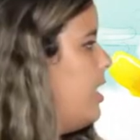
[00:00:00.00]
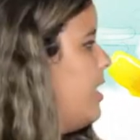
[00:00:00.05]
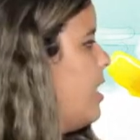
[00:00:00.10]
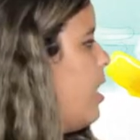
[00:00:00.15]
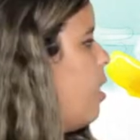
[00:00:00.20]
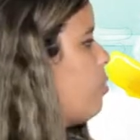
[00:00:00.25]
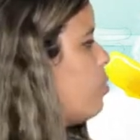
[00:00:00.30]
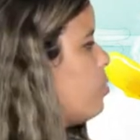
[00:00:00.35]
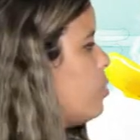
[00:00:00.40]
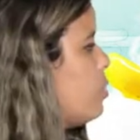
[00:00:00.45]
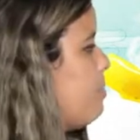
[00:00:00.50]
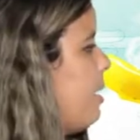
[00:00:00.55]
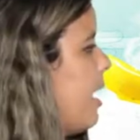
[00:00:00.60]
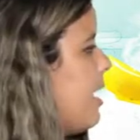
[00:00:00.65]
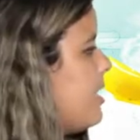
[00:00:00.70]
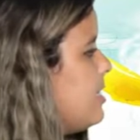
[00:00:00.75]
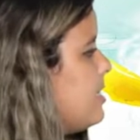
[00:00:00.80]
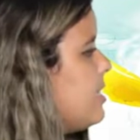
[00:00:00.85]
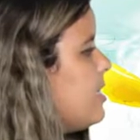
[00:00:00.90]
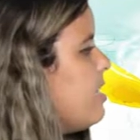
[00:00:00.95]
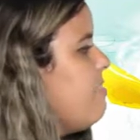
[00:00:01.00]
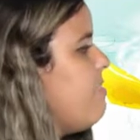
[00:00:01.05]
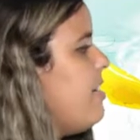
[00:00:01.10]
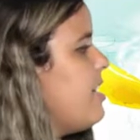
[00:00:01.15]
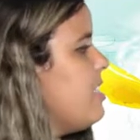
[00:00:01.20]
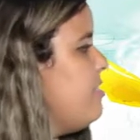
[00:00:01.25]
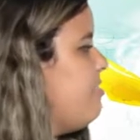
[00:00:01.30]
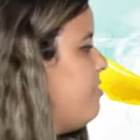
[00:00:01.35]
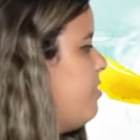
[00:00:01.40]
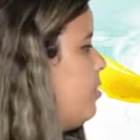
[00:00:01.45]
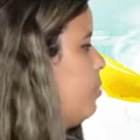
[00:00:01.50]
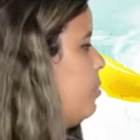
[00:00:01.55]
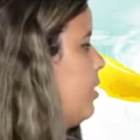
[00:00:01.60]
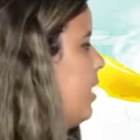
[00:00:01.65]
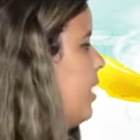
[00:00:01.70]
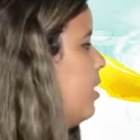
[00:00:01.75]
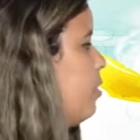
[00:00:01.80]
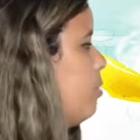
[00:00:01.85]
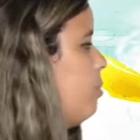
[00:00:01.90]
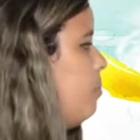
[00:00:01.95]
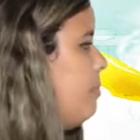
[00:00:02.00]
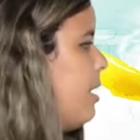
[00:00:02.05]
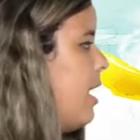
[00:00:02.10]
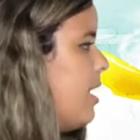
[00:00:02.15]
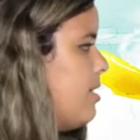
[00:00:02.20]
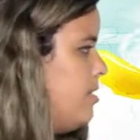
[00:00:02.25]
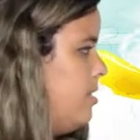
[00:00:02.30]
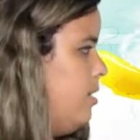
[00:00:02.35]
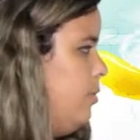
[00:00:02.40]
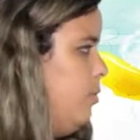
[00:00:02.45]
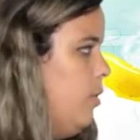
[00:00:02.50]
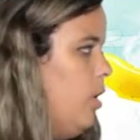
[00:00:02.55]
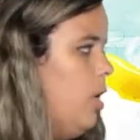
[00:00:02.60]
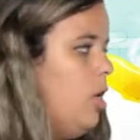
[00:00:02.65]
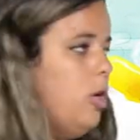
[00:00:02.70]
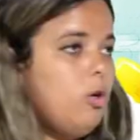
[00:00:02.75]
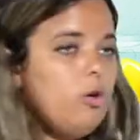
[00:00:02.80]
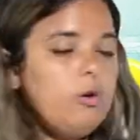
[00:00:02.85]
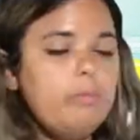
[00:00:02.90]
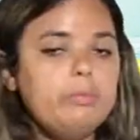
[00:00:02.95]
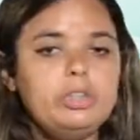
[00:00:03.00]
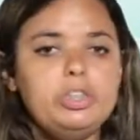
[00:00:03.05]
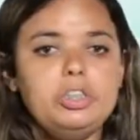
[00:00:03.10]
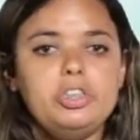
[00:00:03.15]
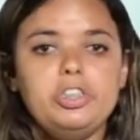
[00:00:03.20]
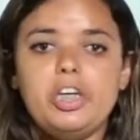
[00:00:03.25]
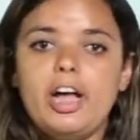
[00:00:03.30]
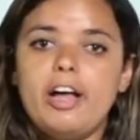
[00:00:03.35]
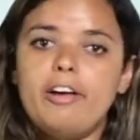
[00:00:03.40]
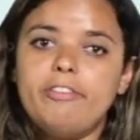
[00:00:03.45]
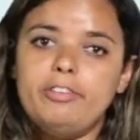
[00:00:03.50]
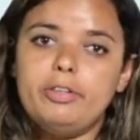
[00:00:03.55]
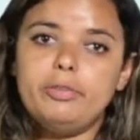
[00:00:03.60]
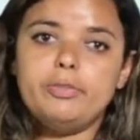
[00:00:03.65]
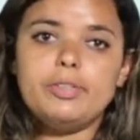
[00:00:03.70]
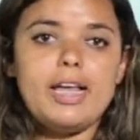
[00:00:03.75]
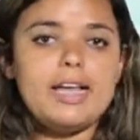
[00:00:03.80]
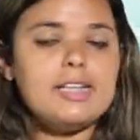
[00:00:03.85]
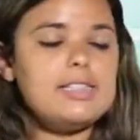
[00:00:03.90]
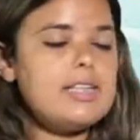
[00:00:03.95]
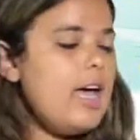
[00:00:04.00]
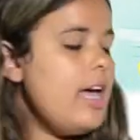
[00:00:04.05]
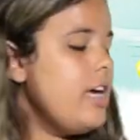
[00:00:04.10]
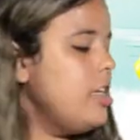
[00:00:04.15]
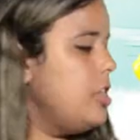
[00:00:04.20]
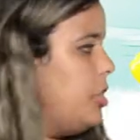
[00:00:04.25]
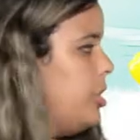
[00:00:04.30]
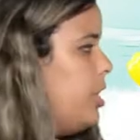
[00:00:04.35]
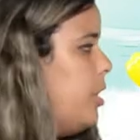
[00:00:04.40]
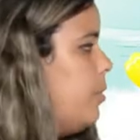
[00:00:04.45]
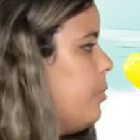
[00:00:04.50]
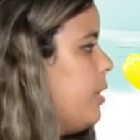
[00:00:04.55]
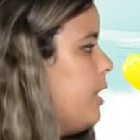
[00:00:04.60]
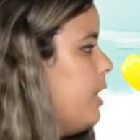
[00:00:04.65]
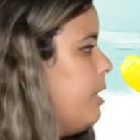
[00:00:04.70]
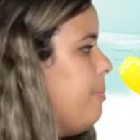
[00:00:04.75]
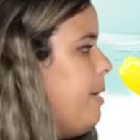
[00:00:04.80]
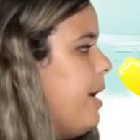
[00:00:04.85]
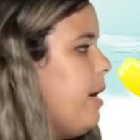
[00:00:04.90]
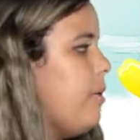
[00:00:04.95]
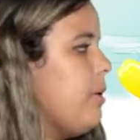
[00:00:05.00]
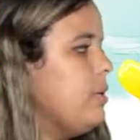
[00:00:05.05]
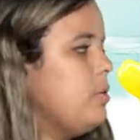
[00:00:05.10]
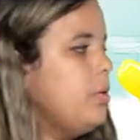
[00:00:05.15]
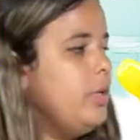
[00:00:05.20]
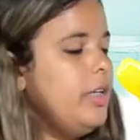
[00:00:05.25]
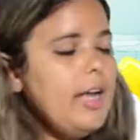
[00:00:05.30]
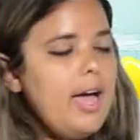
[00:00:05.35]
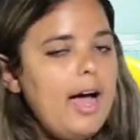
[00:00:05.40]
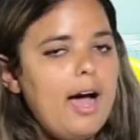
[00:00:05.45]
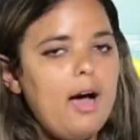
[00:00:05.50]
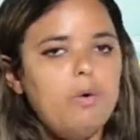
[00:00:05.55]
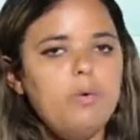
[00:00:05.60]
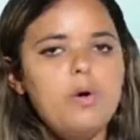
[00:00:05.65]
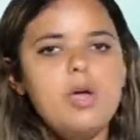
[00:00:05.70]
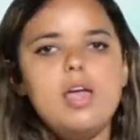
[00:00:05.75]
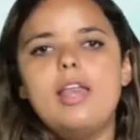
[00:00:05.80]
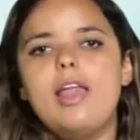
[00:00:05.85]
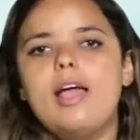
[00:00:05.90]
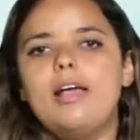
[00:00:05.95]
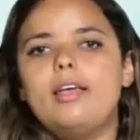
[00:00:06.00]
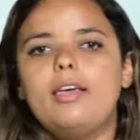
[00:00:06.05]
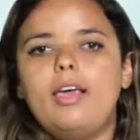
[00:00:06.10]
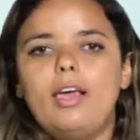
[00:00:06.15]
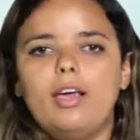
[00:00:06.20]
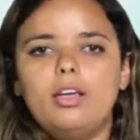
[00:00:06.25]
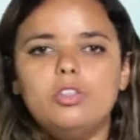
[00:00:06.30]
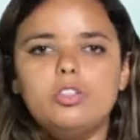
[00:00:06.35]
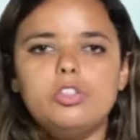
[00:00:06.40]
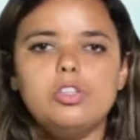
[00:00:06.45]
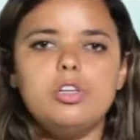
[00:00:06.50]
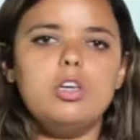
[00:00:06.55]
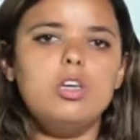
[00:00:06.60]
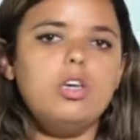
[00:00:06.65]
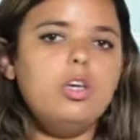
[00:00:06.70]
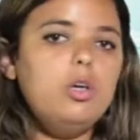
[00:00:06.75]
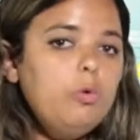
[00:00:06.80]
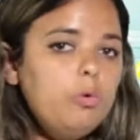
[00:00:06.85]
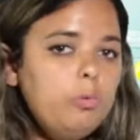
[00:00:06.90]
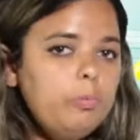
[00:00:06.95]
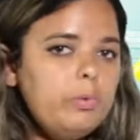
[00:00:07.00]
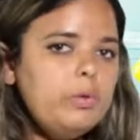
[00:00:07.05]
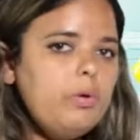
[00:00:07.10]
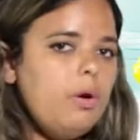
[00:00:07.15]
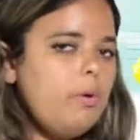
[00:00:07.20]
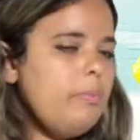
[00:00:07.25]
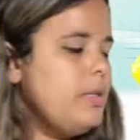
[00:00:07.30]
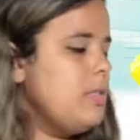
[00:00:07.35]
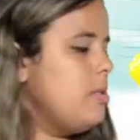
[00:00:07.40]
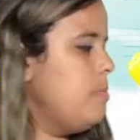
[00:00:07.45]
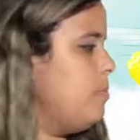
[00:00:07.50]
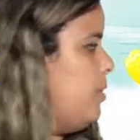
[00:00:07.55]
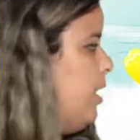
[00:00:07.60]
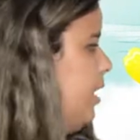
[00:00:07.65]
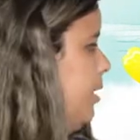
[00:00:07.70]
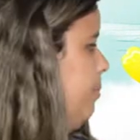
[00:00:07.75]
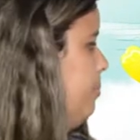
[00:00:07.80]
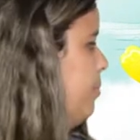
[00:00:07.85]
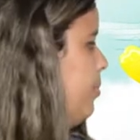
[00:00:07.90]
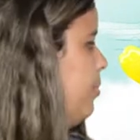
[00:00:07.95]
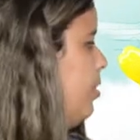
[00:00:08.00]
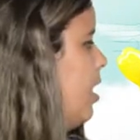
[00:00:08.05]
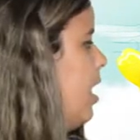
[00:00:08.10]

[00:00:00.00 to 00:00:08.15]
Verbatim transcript: e alguns países que fazem fronteira com o Brasil. Como a gente já viu, nessa região o clima é equatorial, ele é quente e úmido ao mesmo tempo.